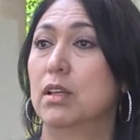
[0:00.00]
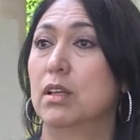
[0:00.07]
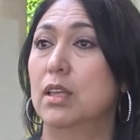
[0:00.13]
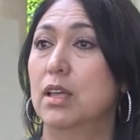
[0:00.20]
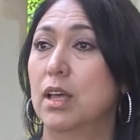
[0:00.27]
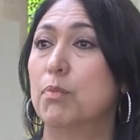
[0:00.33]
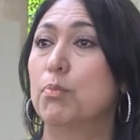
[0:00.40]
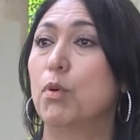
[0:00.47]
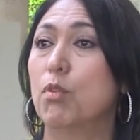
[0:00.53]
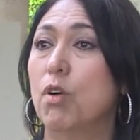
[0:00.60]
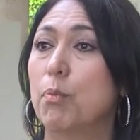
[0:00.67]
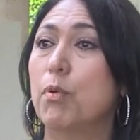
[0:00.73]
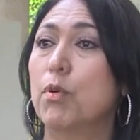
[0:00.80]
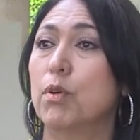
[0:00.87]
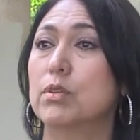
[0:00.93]
y que poco
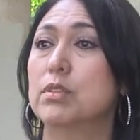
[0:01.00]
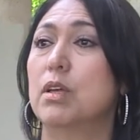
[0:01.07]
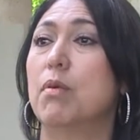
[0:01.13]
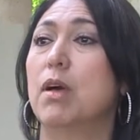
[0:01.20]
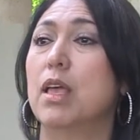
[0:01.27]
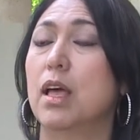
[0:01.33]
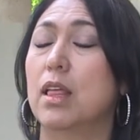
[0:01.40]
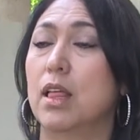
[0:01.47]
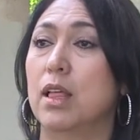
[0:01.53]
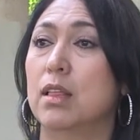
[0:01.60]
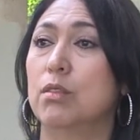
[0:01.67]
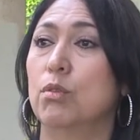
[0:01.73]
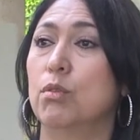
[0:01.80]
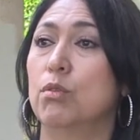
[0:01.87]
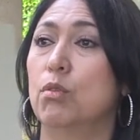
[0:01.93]
a poco se vaya
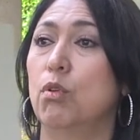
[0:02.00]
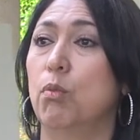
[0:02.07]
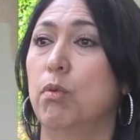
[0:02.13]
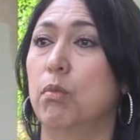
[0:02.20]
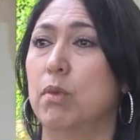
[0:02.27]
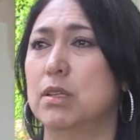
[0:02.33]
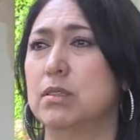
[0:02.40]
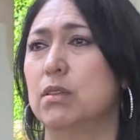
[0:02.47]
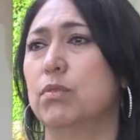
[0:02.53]
dando un grupo más